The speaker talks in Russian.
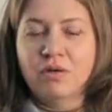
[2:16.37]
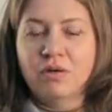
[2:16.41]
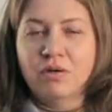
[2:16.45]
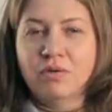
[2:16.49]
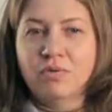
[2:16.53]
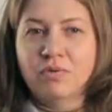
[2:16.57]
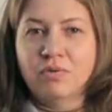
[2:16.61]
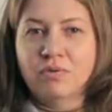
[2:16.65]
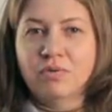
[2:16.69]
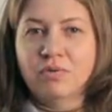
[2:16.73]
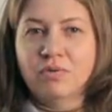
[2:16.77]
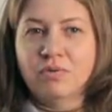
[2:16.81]

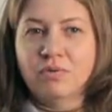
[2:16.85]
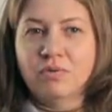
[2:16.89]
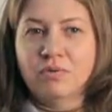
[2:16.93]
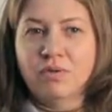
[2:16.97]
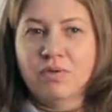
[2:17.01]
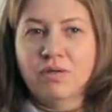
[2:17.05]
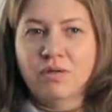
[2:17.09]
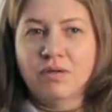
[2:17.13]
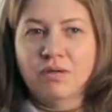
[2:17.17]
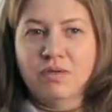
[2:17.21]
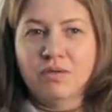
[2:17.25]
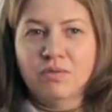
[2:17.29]
Вот,
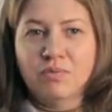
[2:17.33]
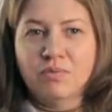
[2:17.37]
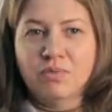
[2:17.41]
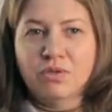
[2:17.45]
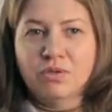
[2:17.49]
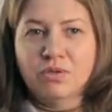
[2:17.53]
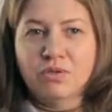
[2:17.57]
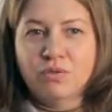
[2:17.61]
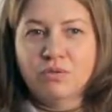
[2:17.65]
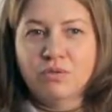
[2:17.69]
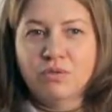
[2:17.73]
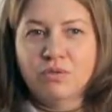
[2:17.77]
ехать в
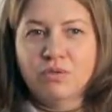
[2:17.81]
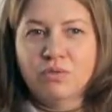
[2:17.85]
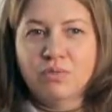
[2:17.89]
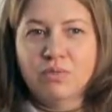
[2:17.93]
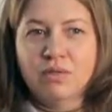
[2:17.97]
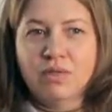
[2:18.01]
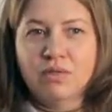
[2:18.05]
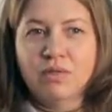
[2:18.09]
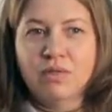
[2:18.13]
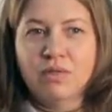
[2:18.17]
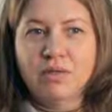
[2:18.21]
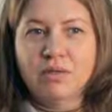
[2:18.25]
Москву
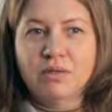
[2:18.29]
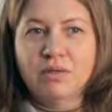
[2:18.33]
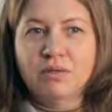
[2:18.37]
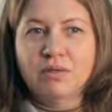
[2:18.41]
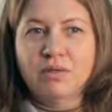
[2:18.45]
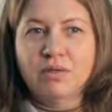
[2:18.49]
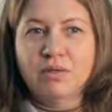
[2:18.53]
тогда,